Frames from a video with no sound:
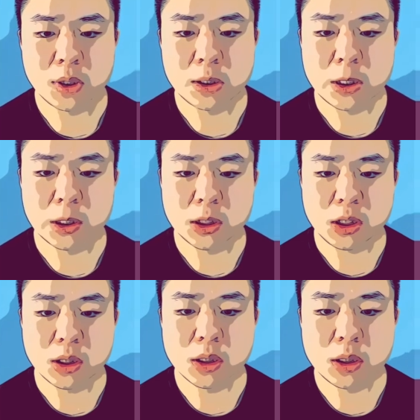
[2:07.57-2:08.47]
这是一
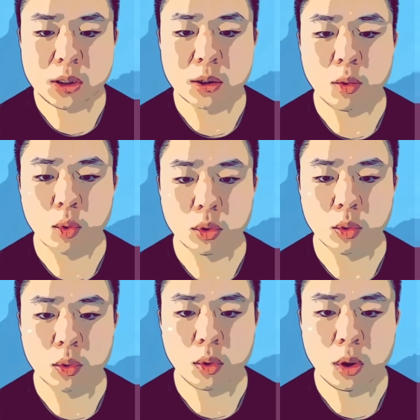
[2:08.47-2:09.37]
次性的活
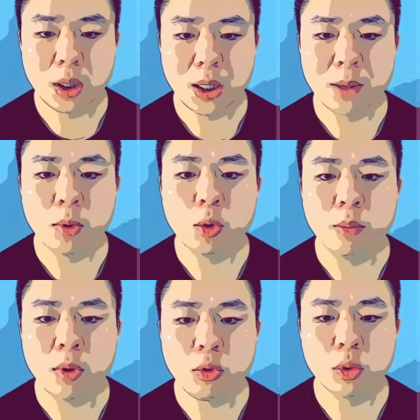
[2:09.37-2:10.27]
动，那么我
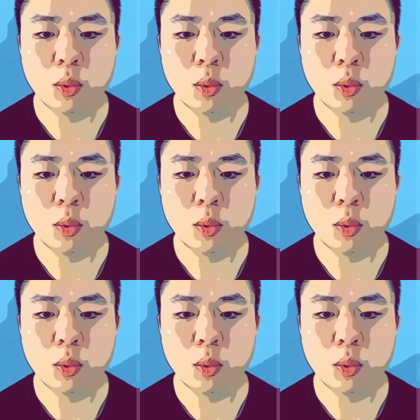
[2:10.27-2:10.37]
们用